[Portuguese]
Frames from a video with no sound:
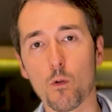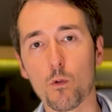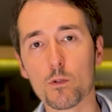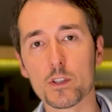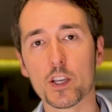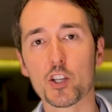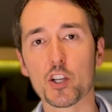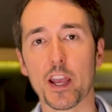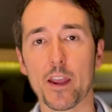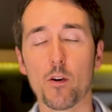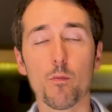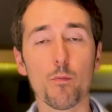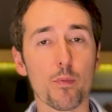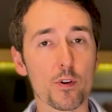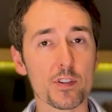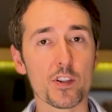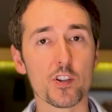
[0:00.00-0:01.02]
Ou seja, é um
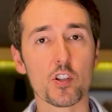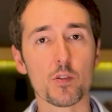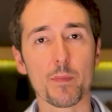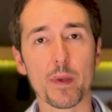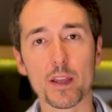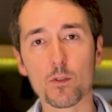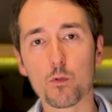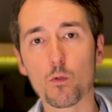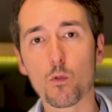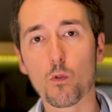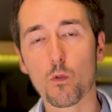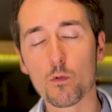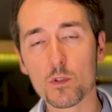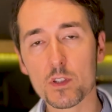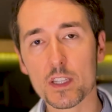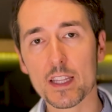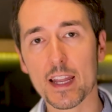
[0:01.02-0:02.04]
procedimento
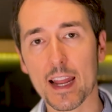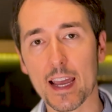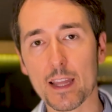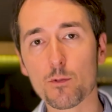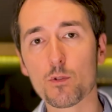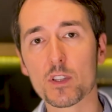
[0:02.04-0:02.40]
considerado